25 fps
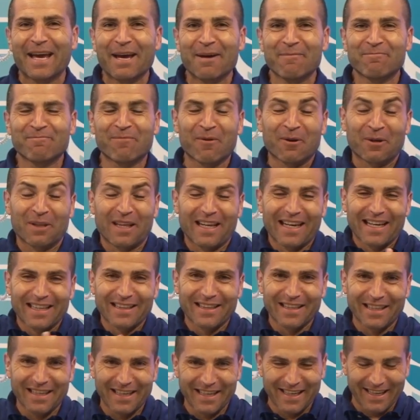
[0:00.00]
por
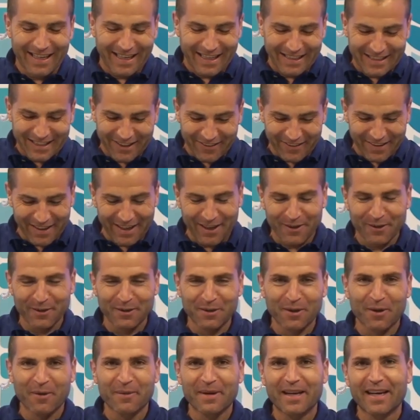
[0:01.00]
delante este verano que
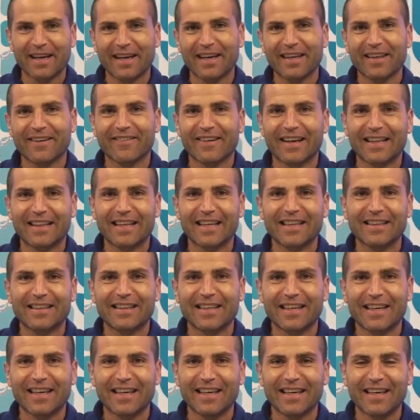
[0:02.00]
todavía le queda
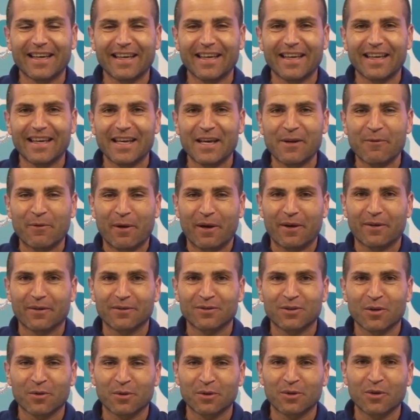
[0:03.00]
bastante y, bueno,
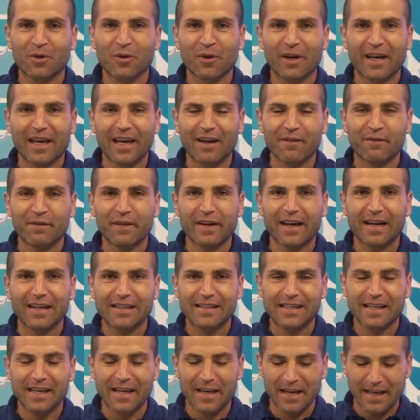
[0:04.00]
sobre todo que al final
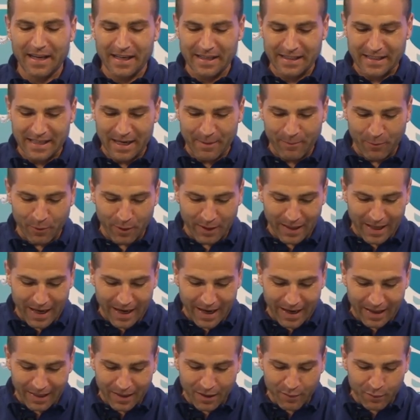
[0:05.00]
se,
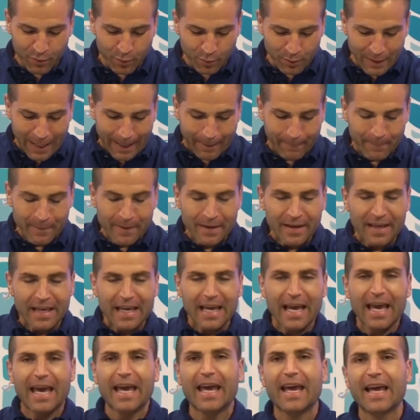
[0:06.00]
pueda disfrutar.
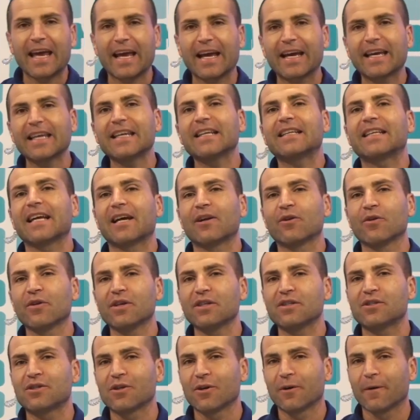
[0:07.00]
Cristian, lo he
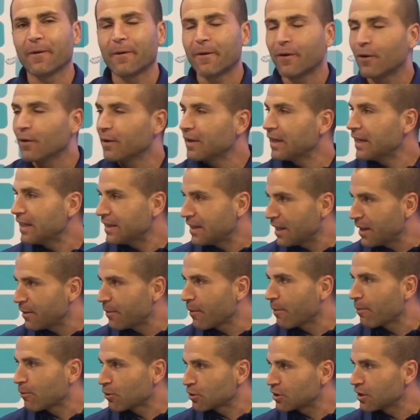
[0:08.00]
dicho, y
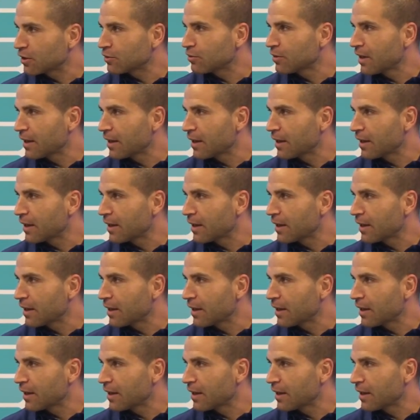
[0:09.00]
tenemos, por cierto, una